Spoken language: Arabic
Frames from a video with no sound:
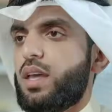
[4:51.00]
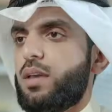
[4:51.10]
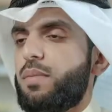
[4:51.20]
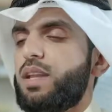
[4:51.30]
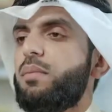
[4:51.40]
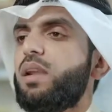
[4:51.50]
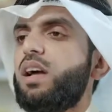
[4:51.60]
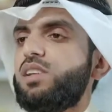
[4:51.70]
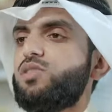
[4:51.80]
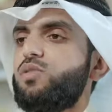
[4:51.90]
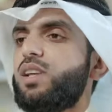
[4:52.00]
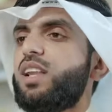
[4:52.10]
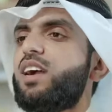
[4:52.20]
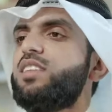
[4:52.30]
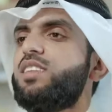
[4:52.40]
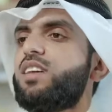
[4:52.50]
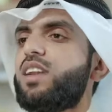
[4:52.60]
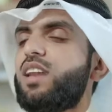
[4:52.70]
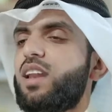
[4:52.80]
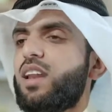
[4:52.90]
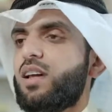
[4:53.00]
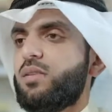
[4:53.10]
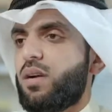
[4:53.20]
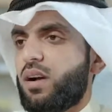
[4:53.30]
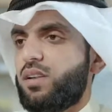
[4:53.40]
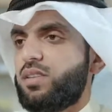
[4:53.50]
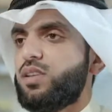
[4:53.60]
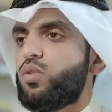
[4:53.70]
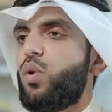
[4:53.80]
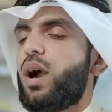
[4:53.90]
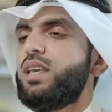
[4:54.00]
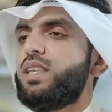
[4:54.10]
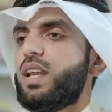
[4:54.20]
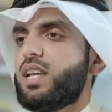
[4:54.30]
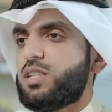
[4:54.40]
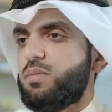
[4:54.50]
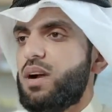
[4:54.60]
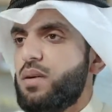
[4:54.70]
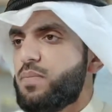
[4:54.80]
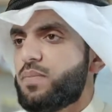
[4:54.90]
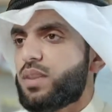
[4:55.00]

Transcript: بينما الله عز وجل قدر المقادير وهيئ الأسباب